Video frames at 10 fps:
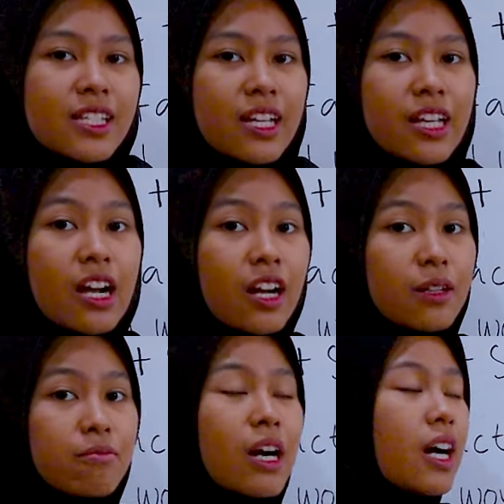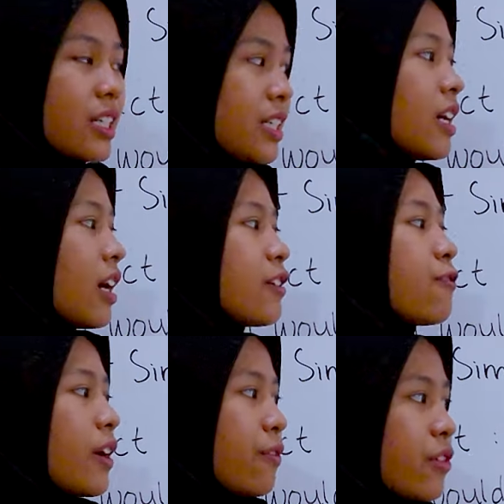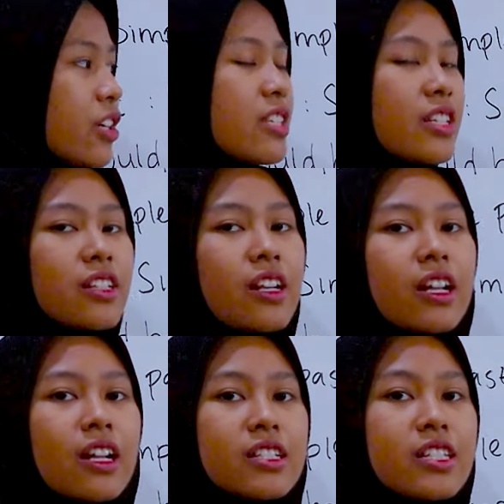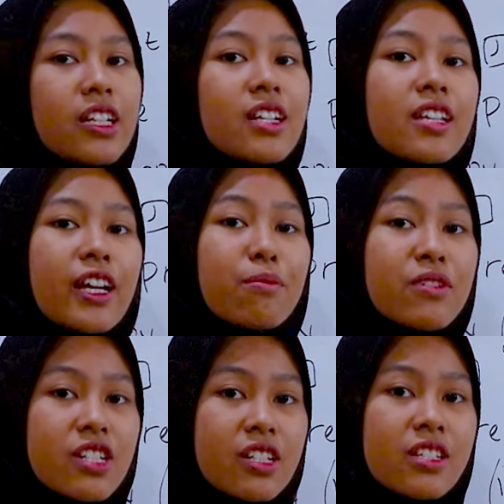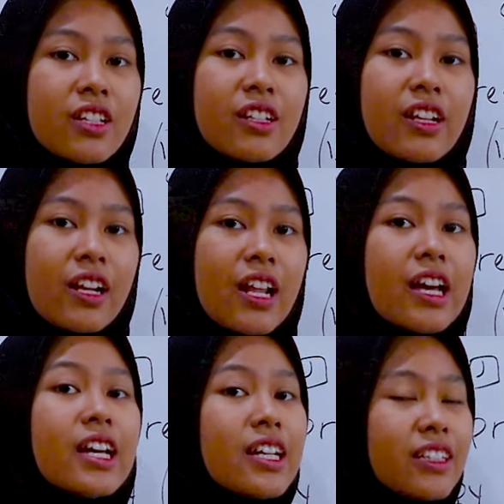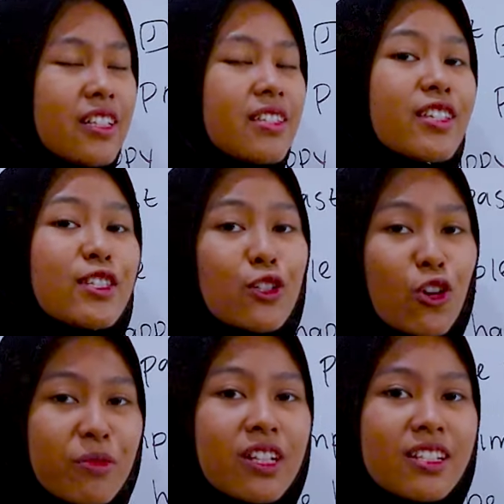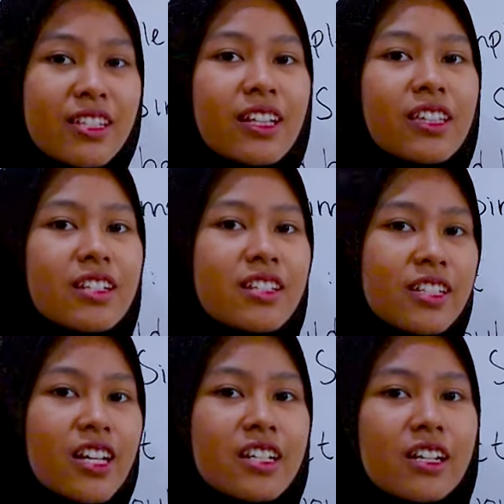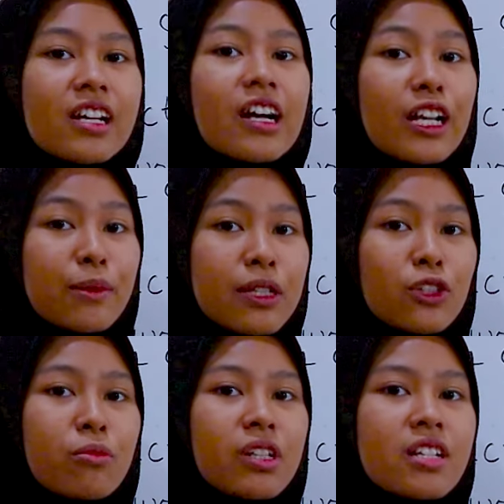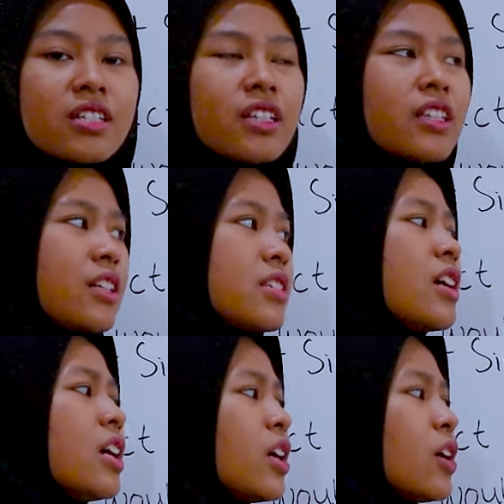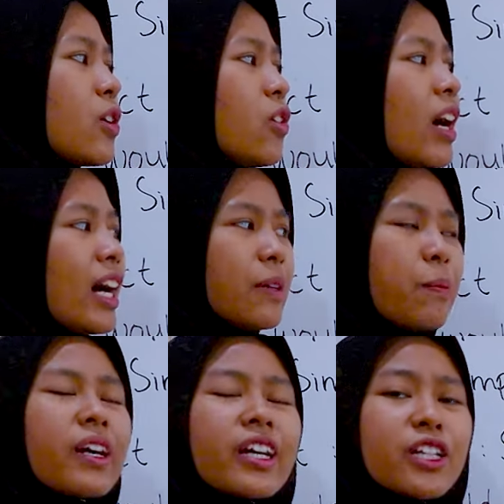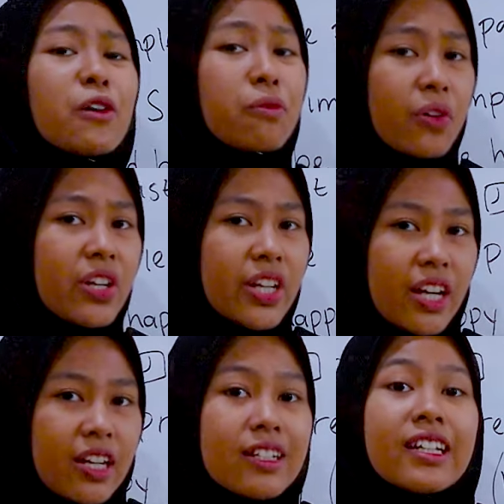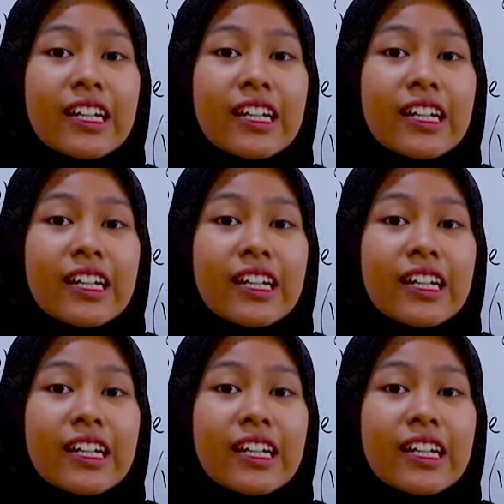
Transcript: Saya akan bahagia if I were Cinderella. Jika saya menjadi Cinderella. This is nominal sentence. Ini adalah kalimat nominal sentence kok I pakainya were ya?